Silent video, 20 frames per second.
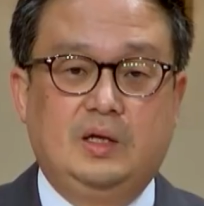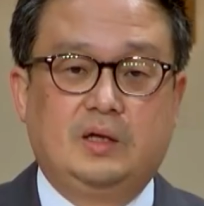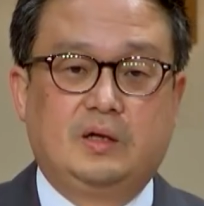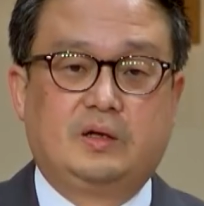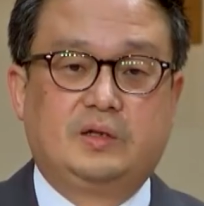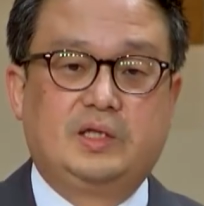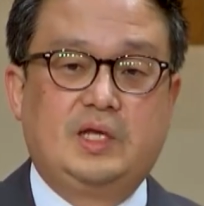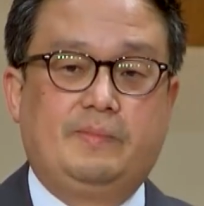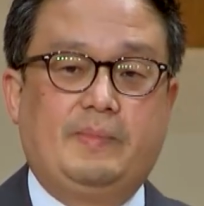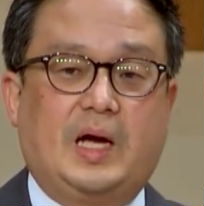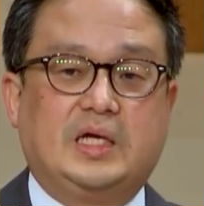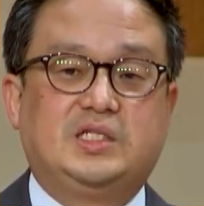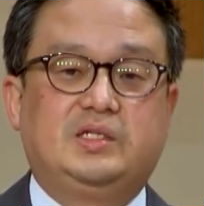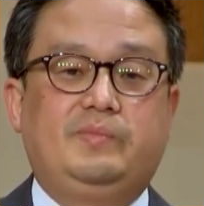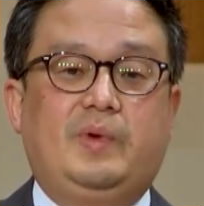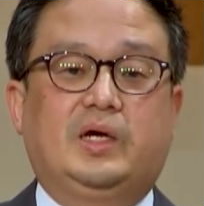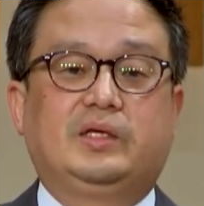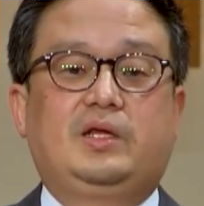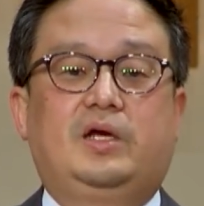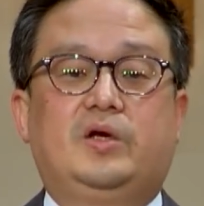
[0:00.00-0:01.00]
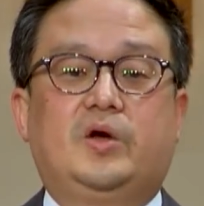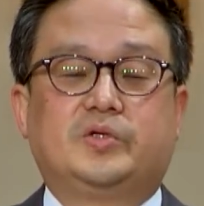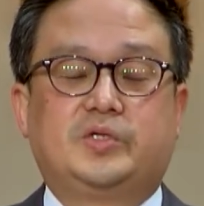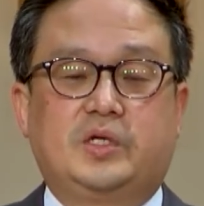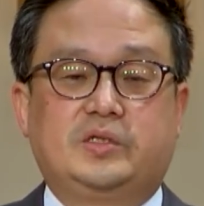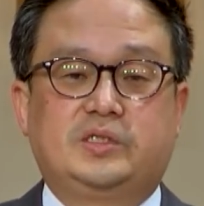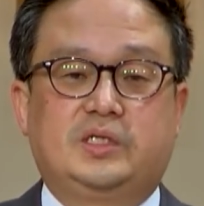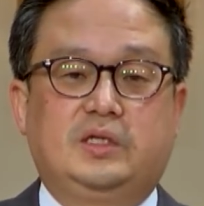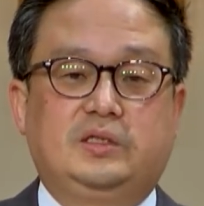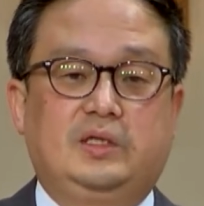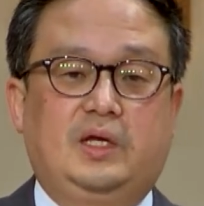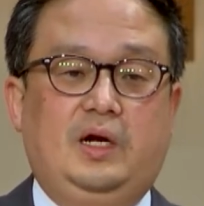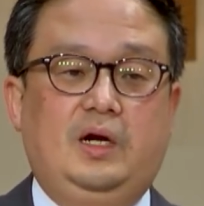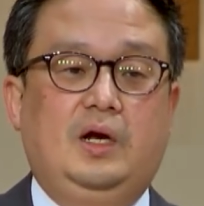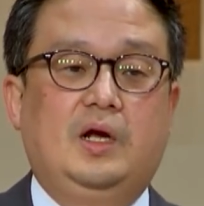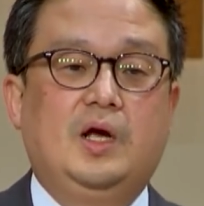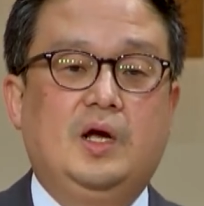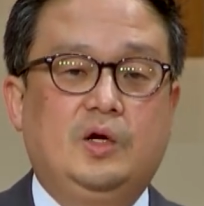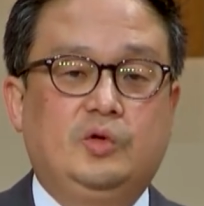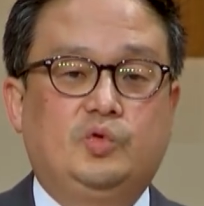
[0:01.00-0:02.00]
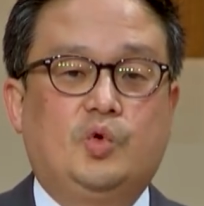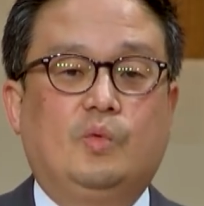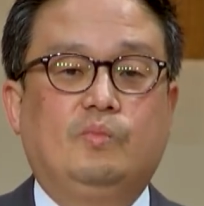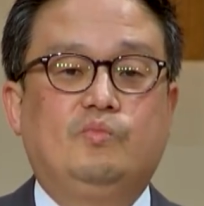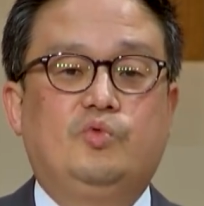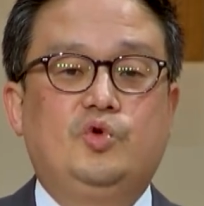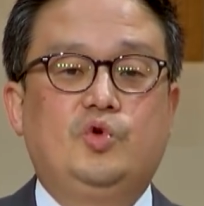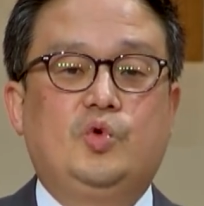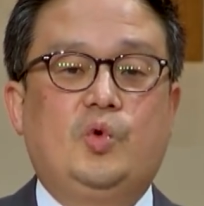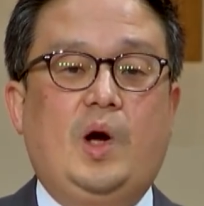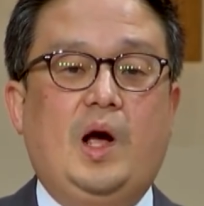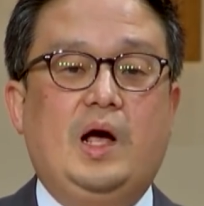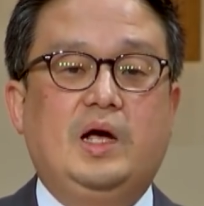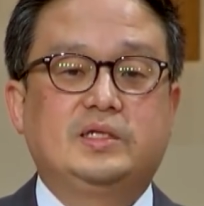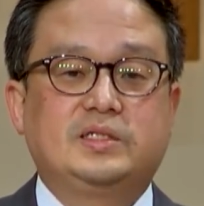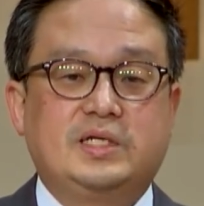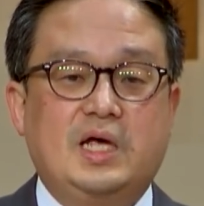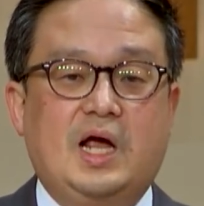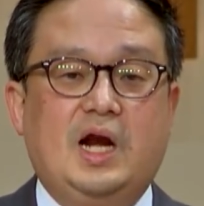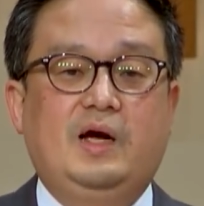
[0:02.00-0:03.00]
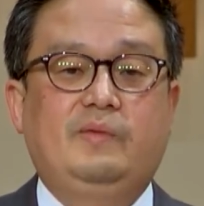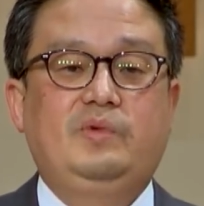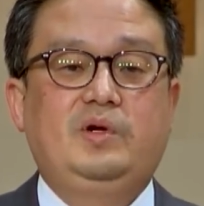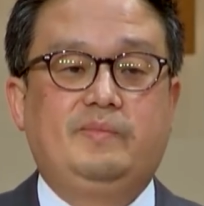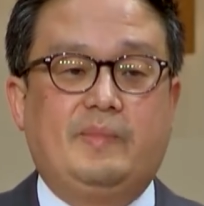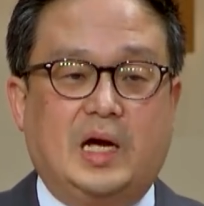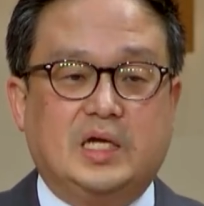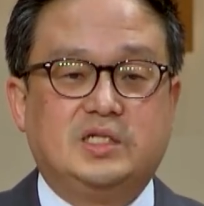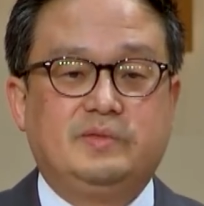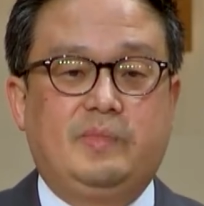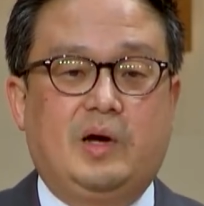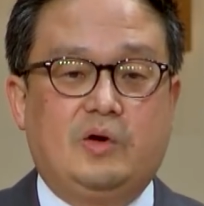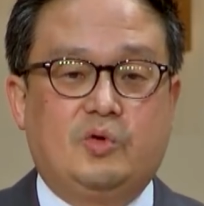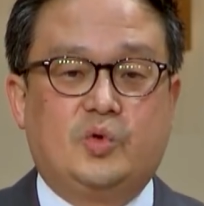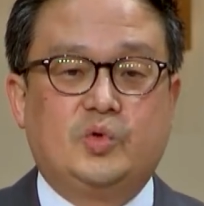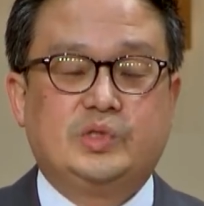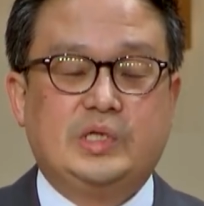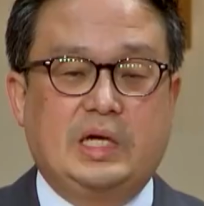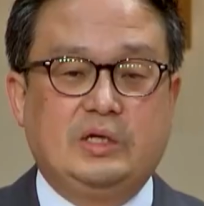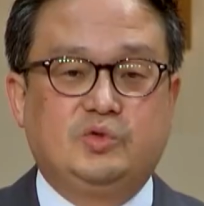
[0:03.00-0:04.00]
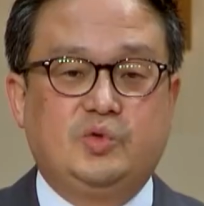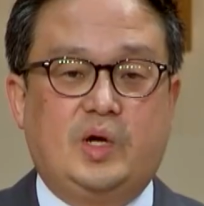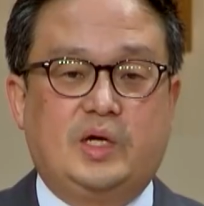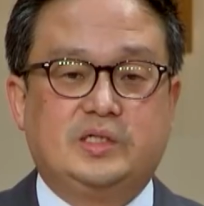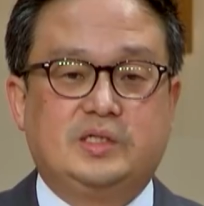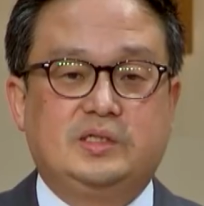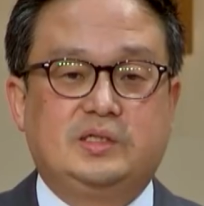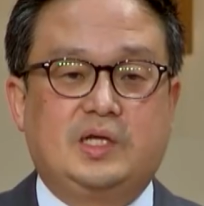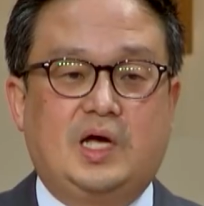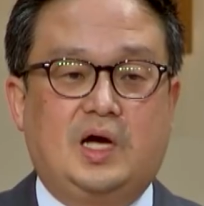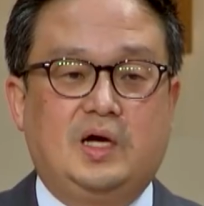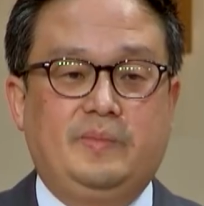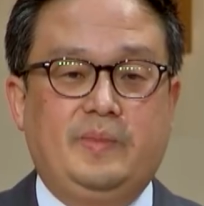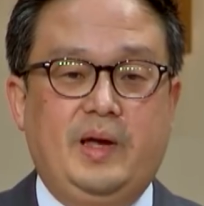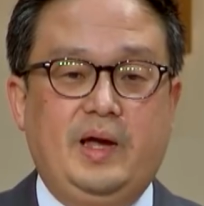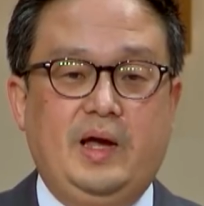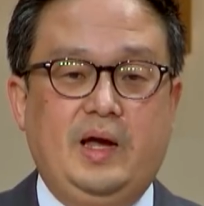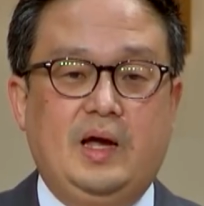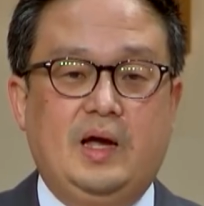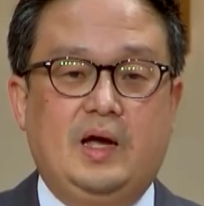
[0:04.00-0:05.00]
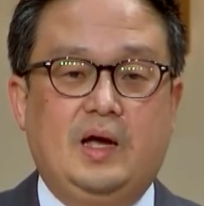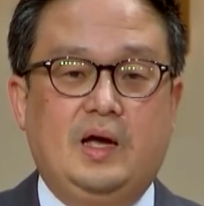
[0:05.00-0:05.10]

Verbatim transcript: 그런데 마지막 날 여섯째 날 동물과 사람을 마지막으로 창조하신 다음에